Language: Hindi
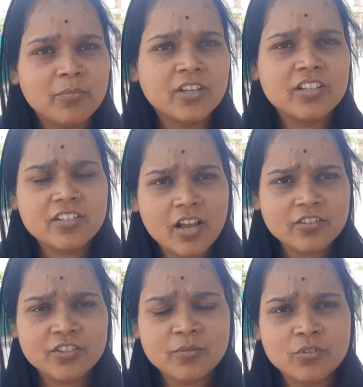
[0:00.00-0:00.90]
मेरी
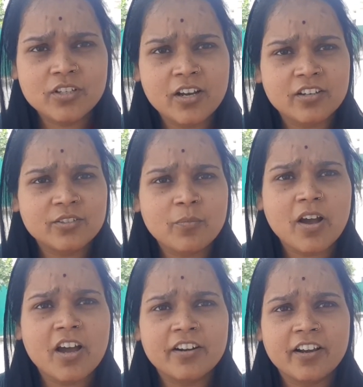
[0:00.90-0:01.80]
सास ने मुझे घर से
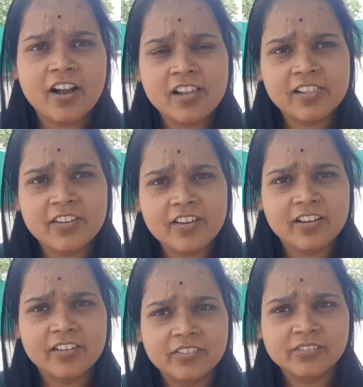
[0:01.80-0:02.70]
बाहर निकाल दिया
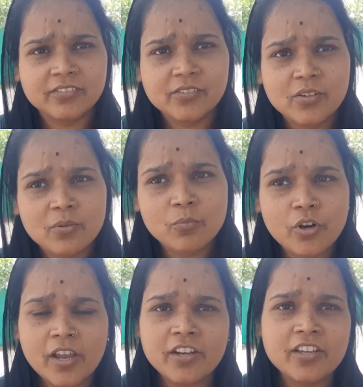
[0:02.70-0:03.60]
है वो
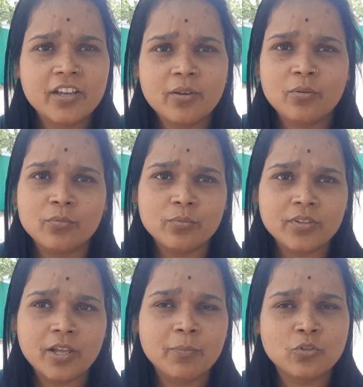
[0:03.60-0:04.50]
कह रही है कि
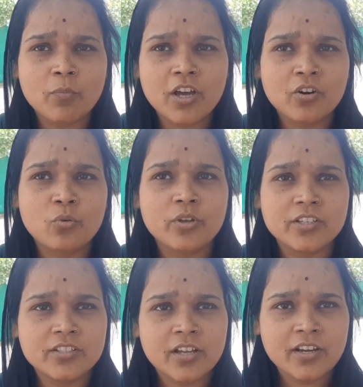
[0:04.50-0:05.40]
इधर पे तुम्हारा कोई
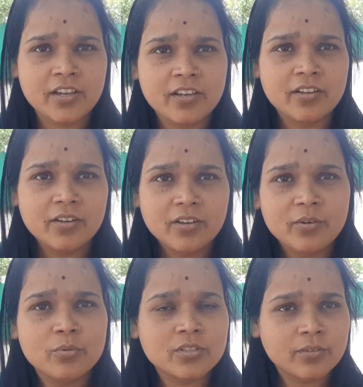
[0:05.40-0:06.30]
हिस्सा नहीं है
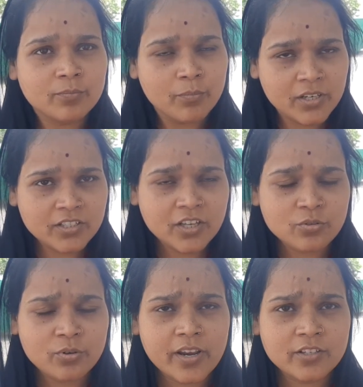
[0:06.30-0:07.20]
उस मेरे
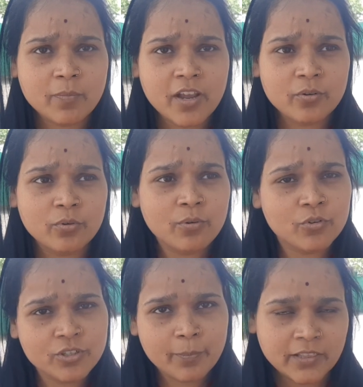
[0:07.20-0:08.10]
ससुर एक्सपायर हो गए
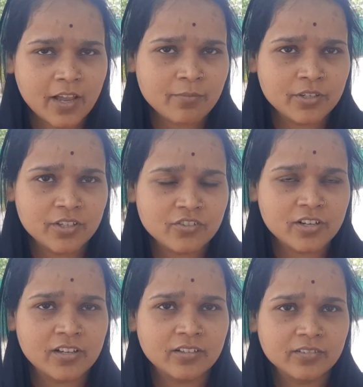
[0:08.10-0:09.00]
मुझे पता भी नहीं
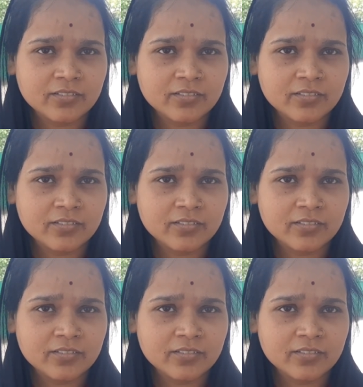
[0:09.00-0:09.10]
चला